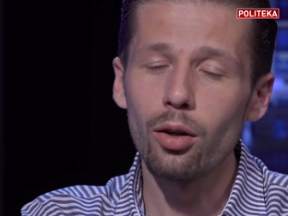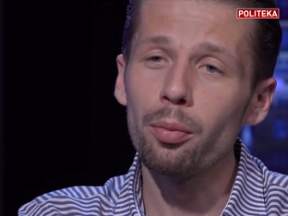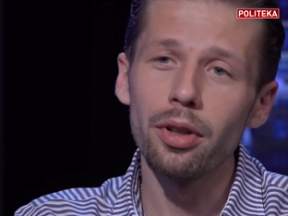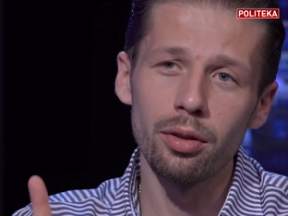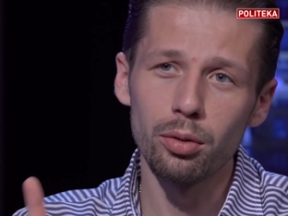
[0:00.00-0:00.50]

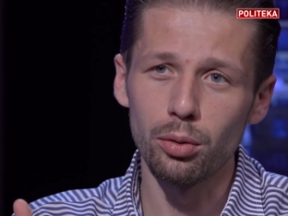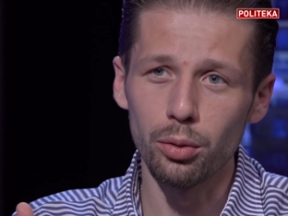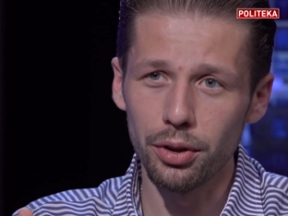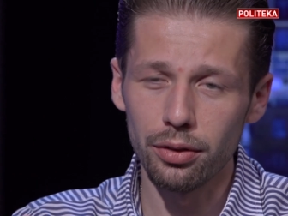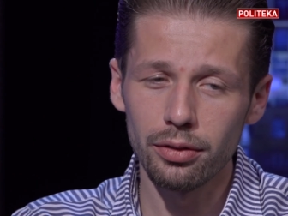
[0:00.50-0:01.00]
кроме одного
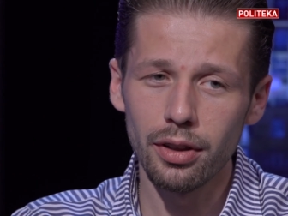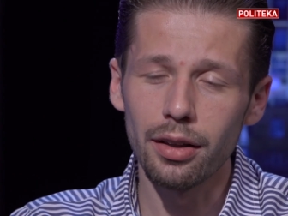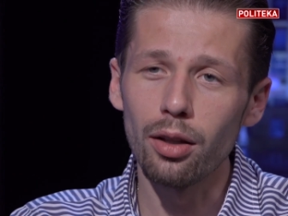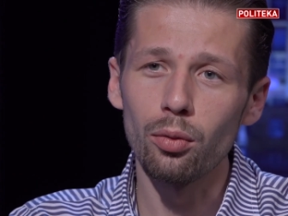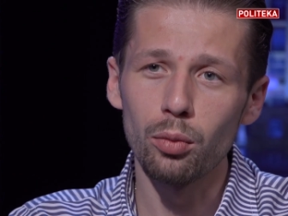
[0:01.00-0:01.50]
случая,
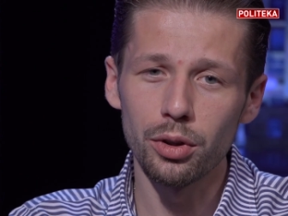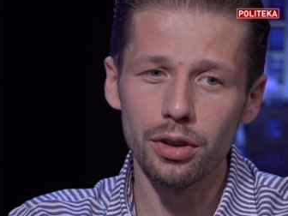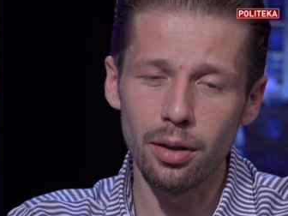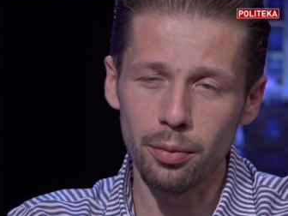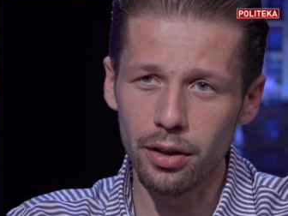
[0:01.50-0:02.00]
когда он
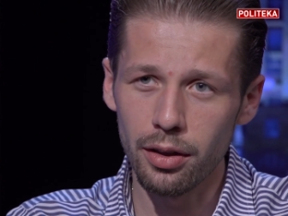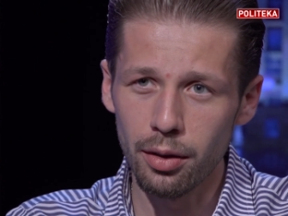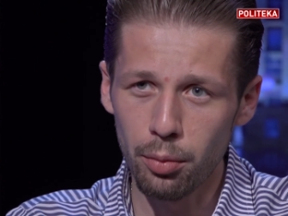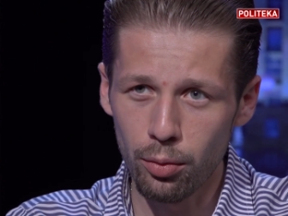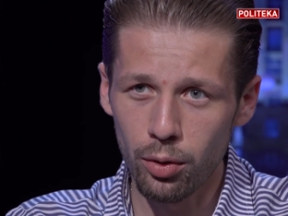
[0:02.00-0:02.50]
может сам на это
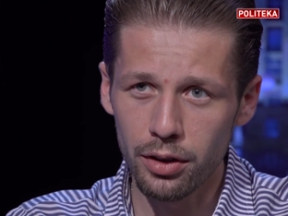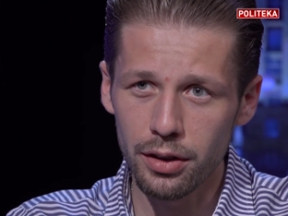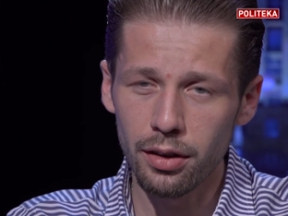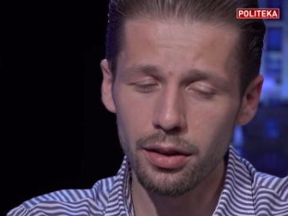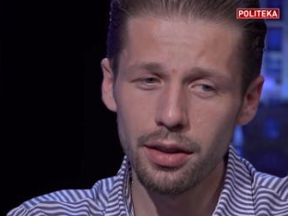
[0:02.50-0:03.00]
добровольно
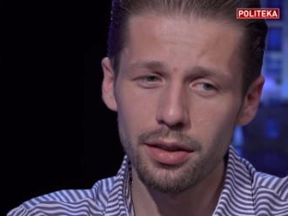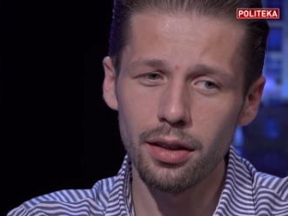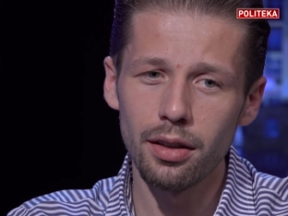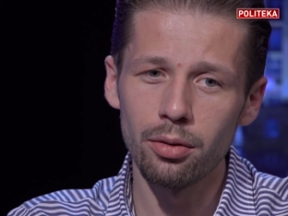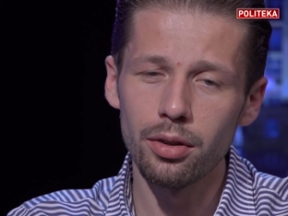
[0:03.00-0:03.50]

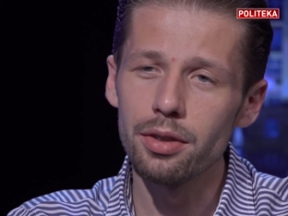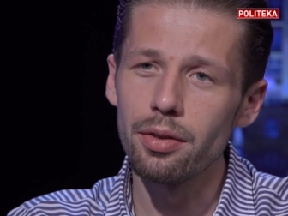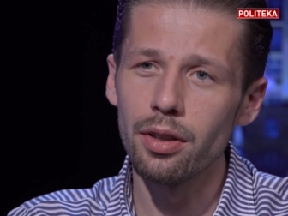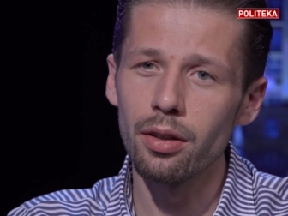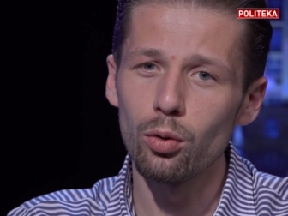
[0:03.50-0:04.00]
согласиться, когда он
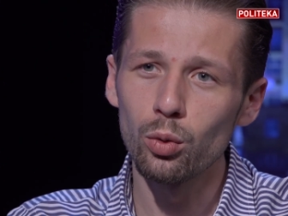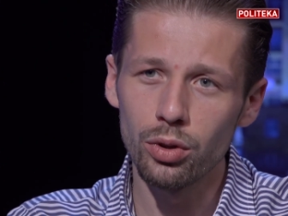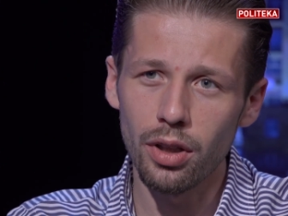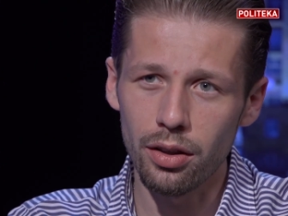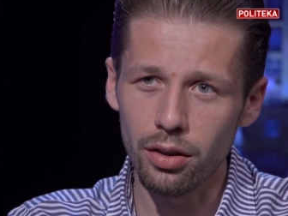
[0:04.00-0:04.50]
действительно
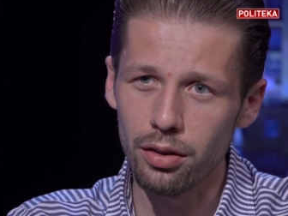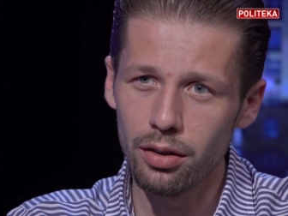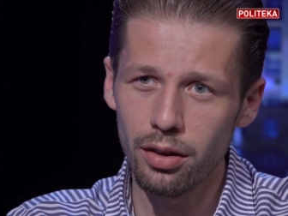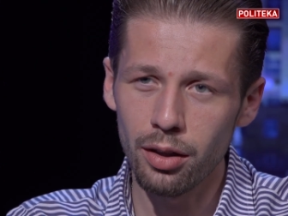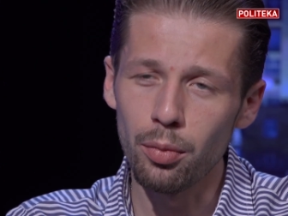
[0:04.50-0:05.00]
устанет
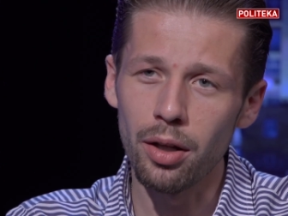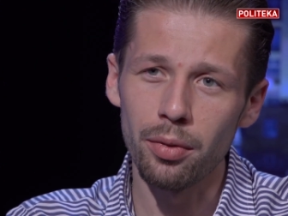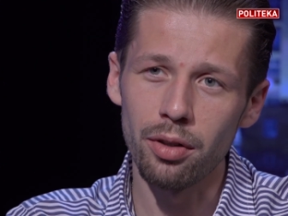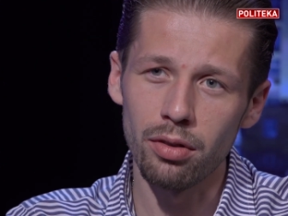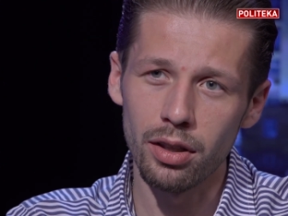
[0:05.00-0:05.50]
от
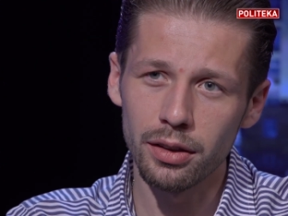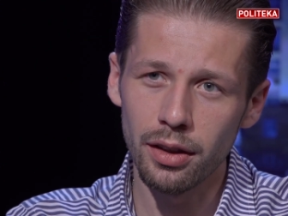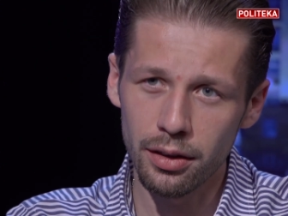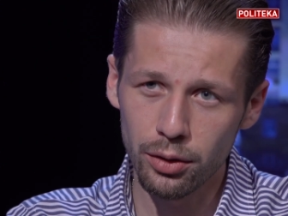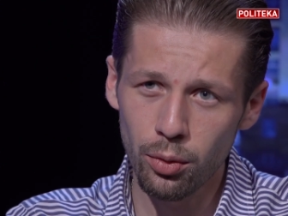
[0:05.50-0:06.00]
бремени власти
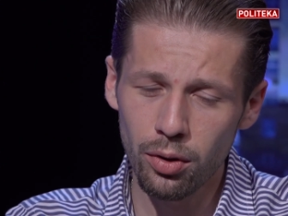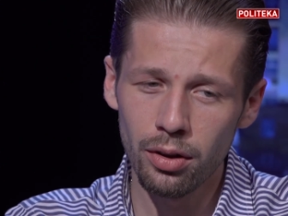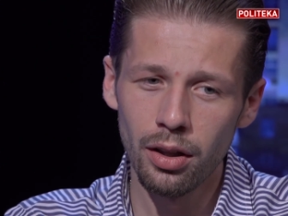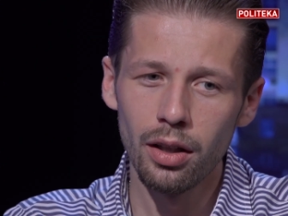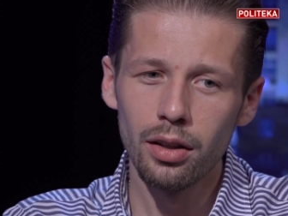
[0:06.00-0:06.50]

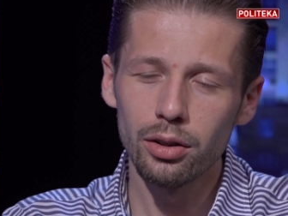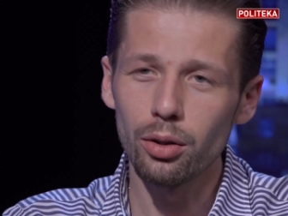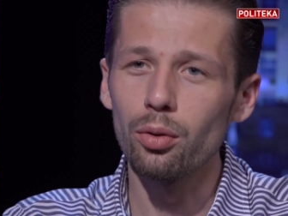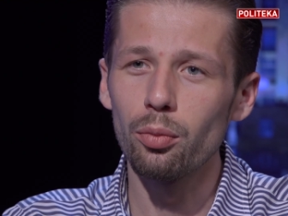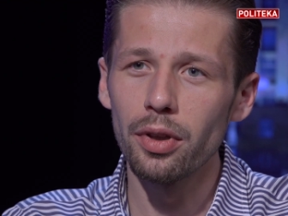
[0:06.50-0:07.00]
настолько,
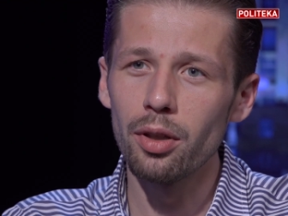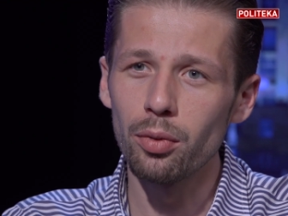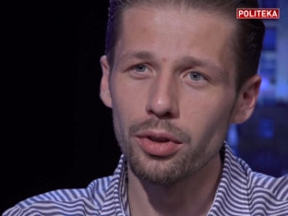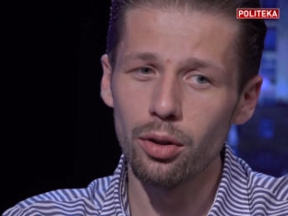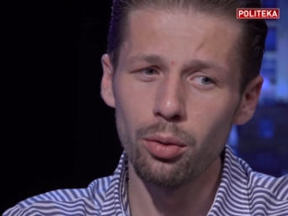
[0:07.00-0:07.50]
что у него
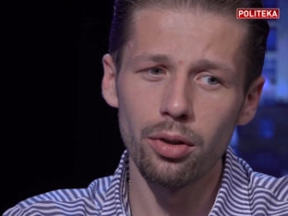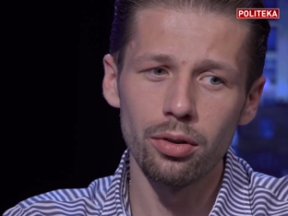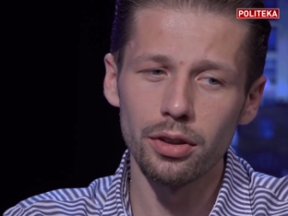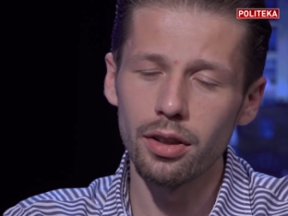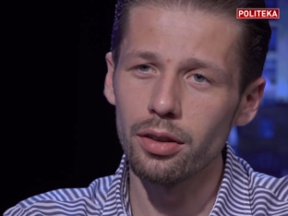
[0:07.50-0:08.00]
поднимутся руки, и
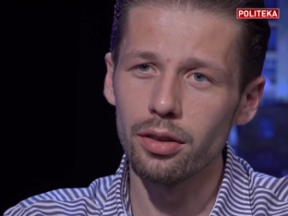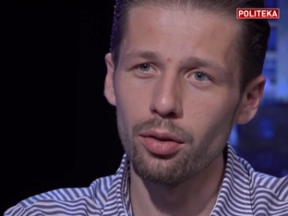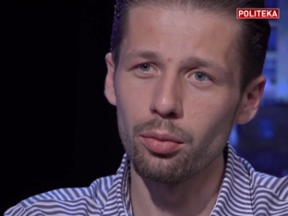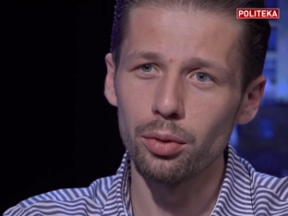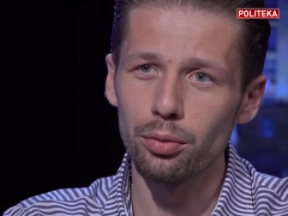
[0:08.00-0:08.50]
он скажет
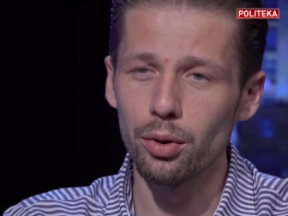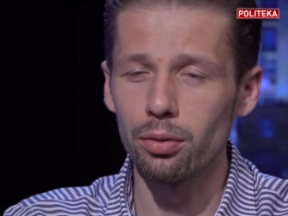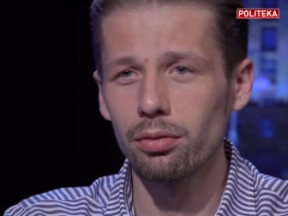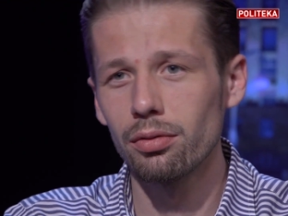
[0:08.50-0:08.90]
о том, что все,